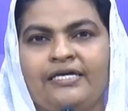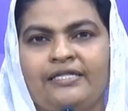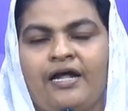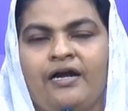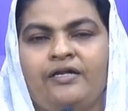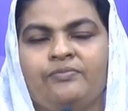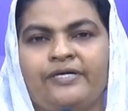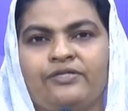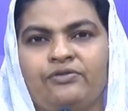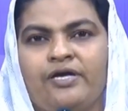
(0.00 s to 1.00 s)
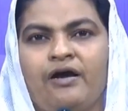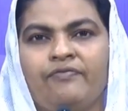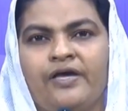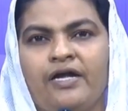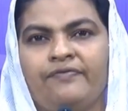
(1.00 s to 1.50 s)
இந்த நாளிலும் கத்துடைய
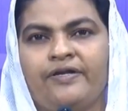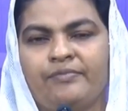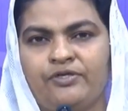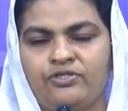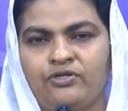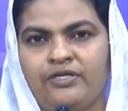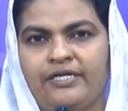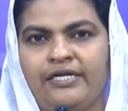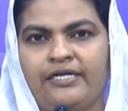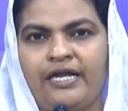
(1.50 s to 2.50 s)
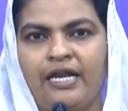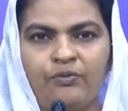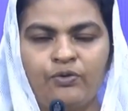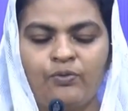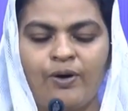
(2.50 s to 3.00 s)
ஆவியானவர் நமக்கு சொல்லுகிற நல்ல
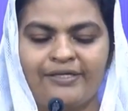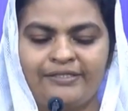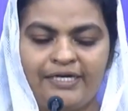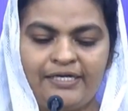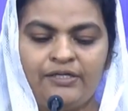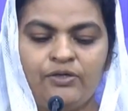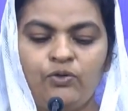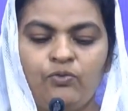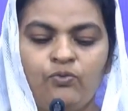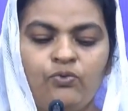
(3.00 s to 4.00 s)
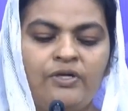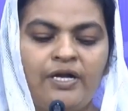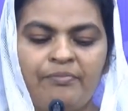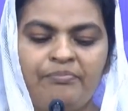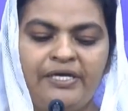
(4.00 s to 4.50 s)
ஒரு வார்த்தை உன்
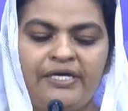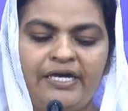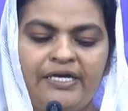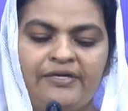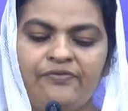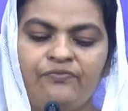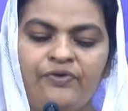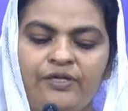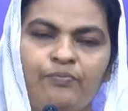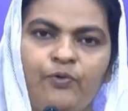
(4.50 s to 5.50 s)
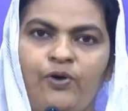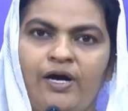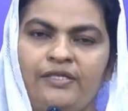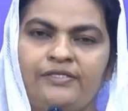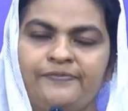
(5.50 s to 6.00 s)
நம்பிக்கை வீண்
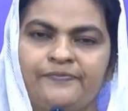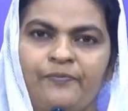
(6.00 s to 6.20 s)
போகாது